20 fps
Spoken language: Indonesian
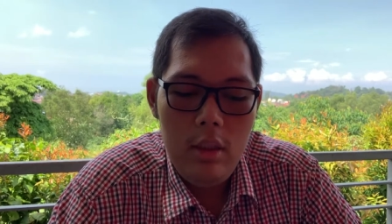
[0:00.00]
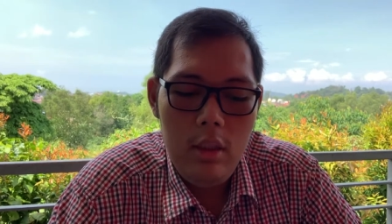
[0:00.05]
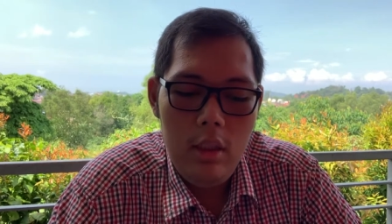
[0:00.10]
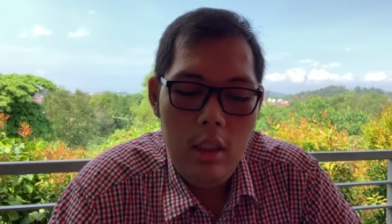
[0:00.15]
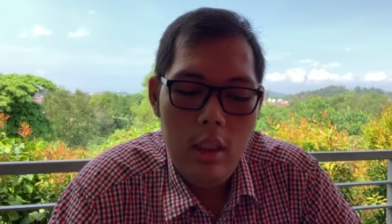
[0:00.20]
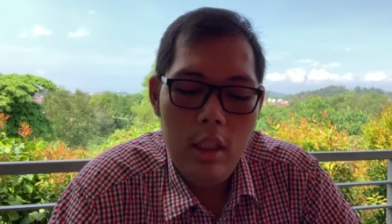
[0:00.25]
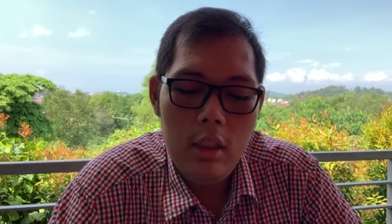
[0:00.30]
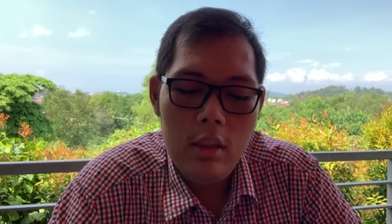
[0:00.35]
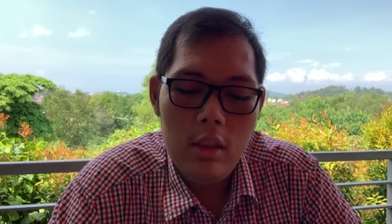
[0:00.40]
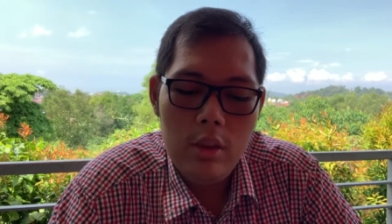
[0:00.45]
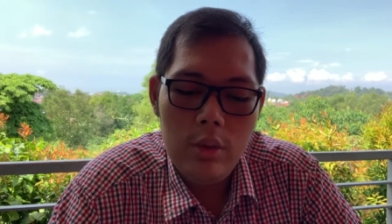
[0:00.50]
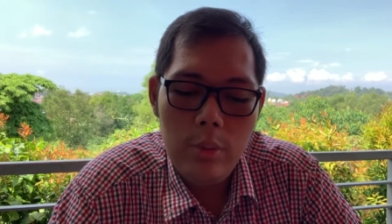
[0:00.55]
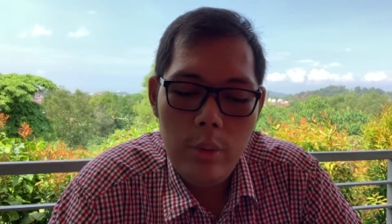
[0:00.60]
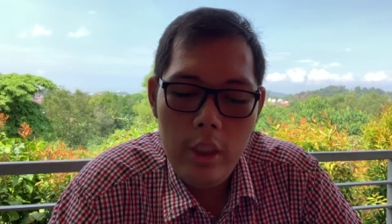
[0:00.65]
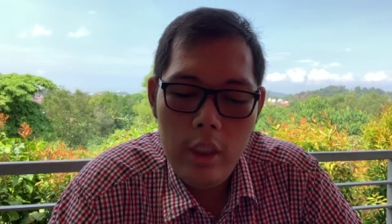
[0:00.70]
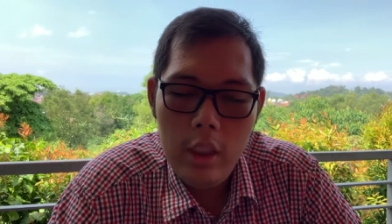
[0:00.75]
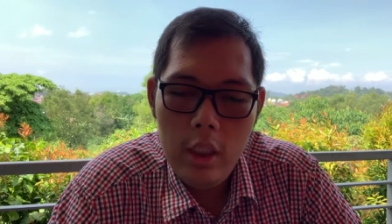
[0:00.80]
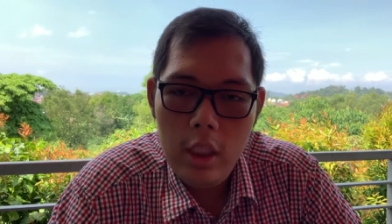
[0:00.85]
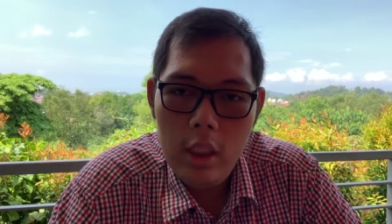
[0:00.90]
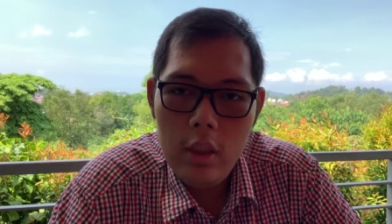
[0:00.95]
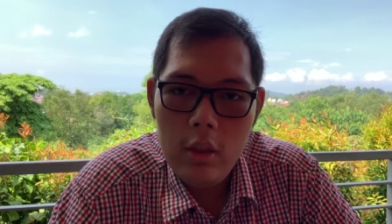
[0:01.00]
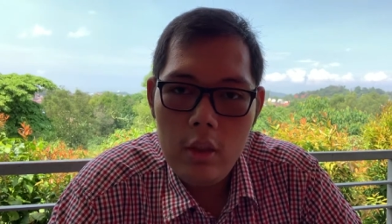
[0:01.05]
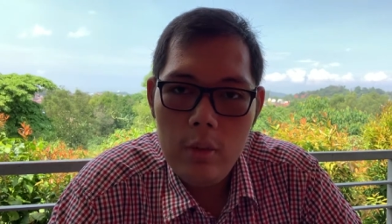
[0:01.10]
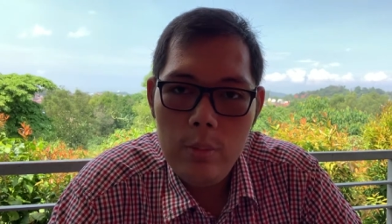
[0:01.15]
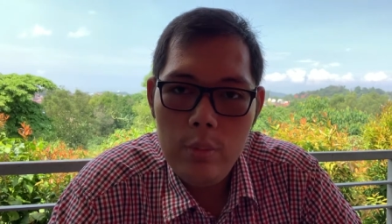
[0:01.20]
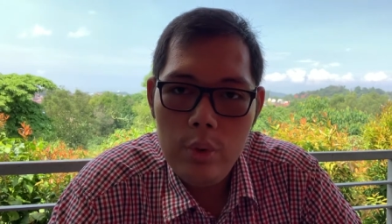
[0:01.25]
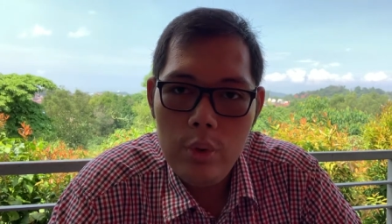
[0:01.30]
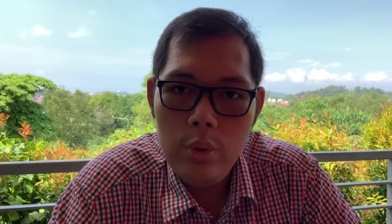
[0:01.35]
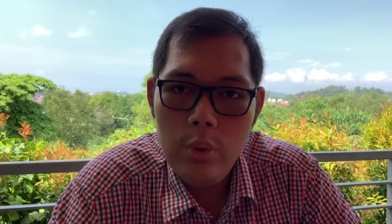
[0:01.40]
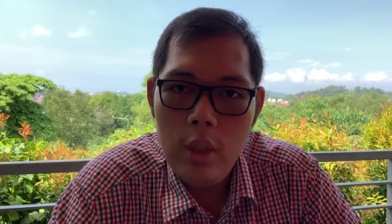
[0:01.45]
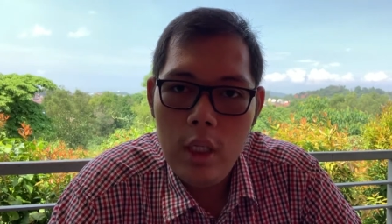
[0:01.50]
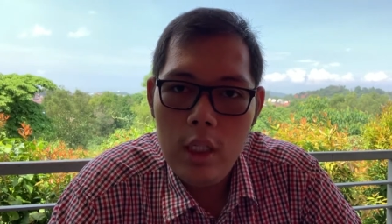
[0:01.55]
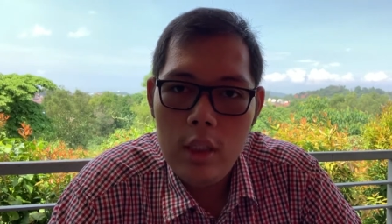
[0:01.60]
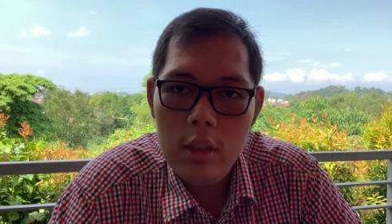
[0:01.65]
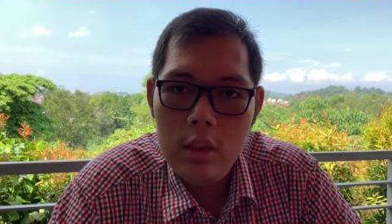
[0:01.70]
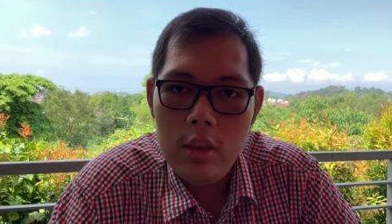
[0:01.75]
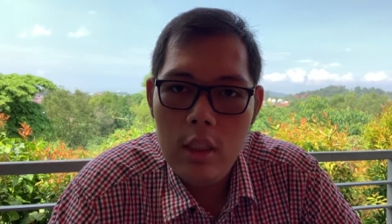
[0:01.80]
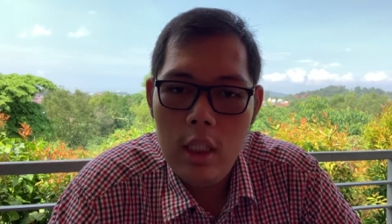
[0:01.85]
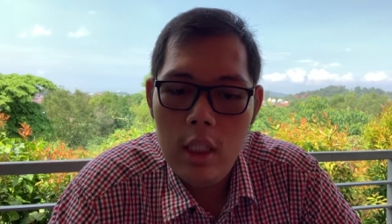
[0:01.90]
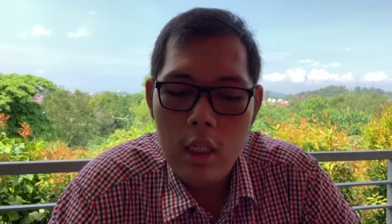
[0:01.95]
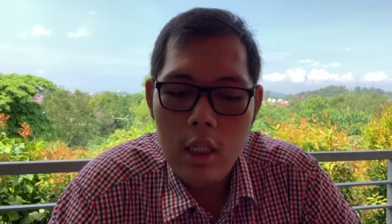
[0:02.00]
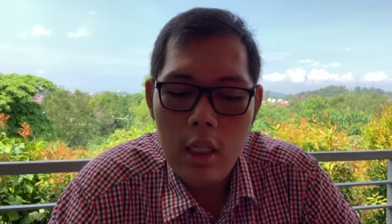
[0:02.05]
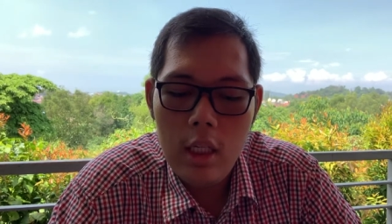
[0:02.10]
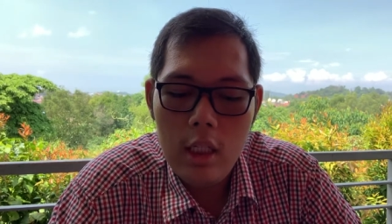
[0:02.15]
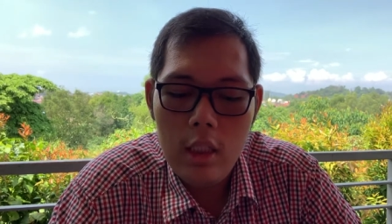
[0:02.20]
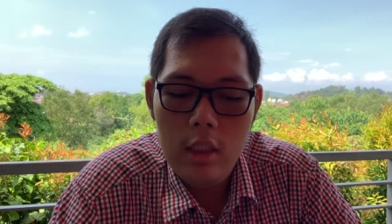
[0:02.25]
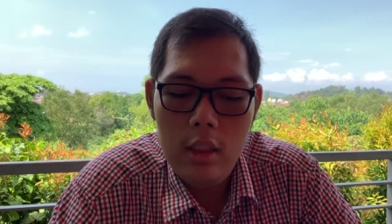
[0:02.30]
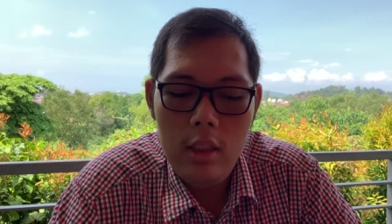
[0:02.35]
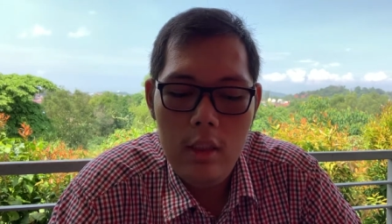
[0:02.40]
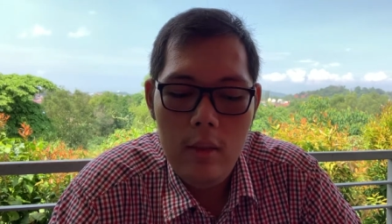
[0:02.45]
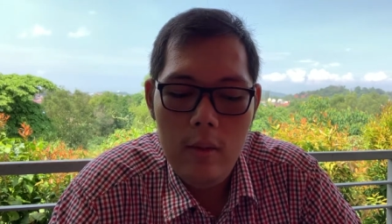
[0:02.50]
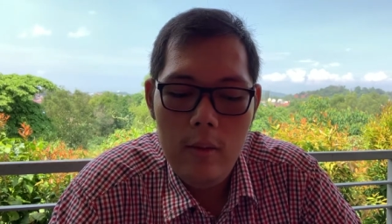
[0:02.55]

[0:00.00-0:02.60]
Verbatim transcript: yang sesuai dengan kebutuhan sehari-hari.